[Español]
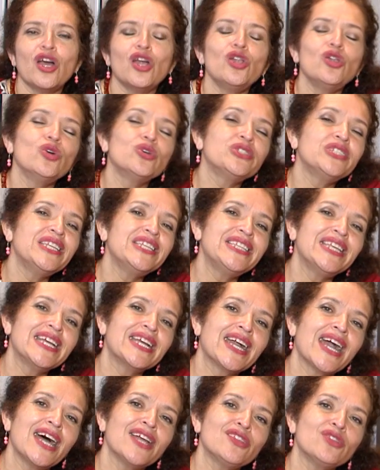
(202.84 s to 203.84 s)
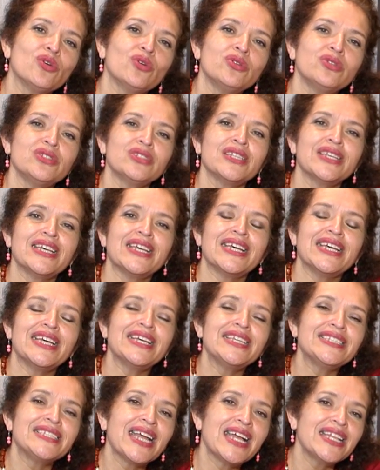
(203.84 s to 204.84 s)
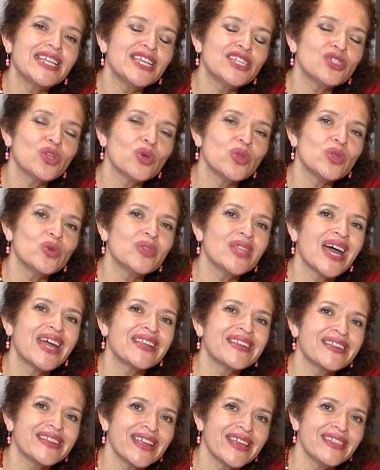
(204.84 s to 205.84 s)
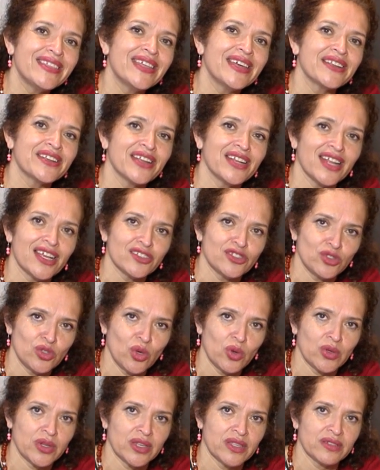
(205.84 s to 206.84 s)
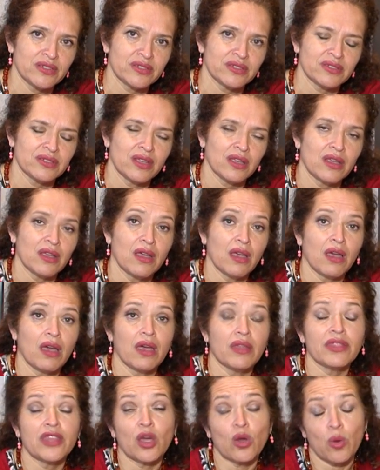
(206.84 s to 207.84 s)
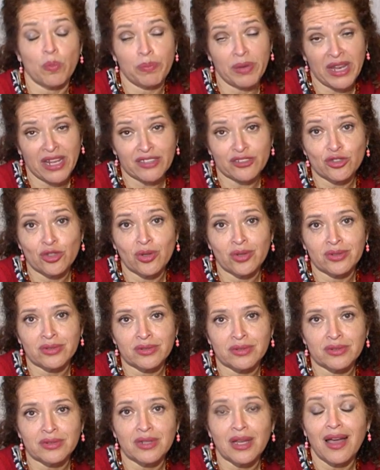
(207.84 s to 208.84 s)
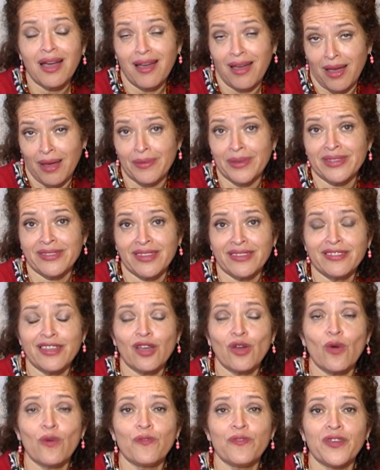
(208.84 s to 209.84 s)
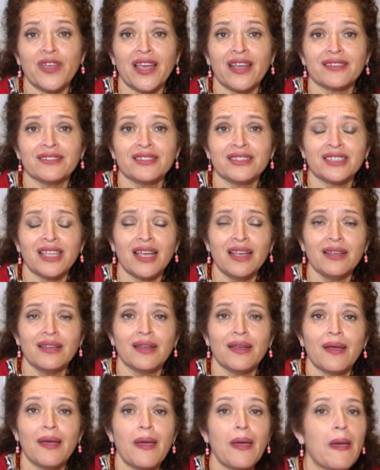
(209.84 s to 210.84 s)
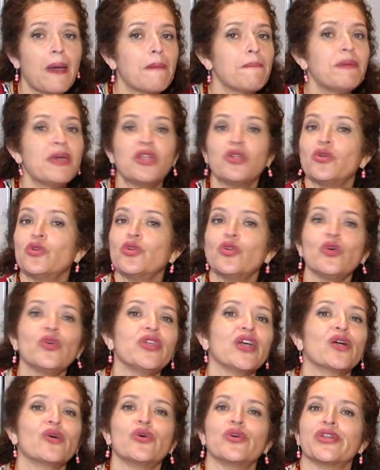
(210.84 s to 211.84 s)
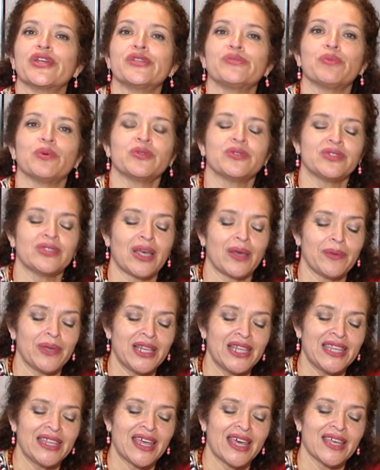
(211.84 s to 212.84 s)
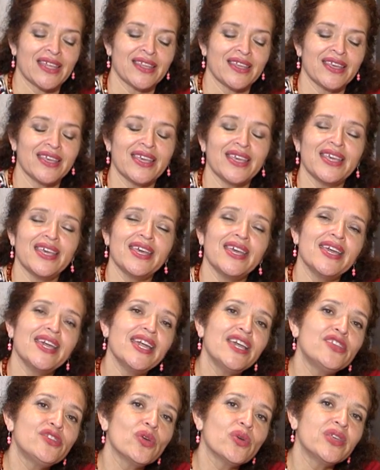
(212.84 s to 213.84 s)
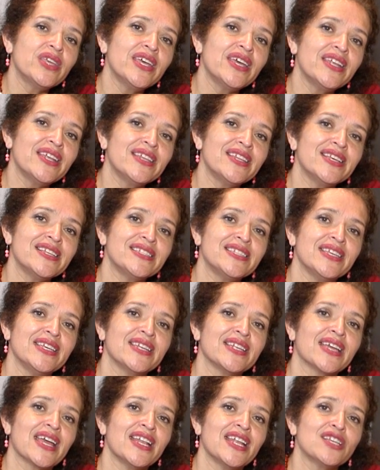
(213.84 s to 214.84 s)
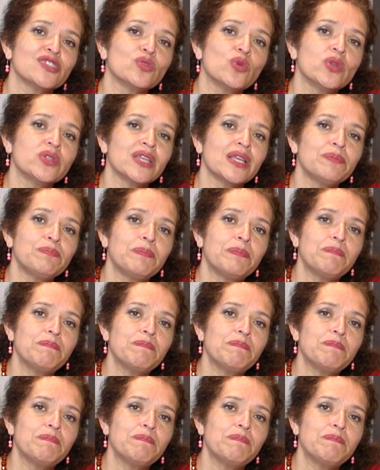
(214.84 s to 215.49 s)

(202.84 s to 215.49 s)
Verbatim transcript: Los sindicatos están hechos de una red de relaciones, de cooperación, a veces de confianza, pero no de corresponsabilidad. Eso quiere decir que las cuotas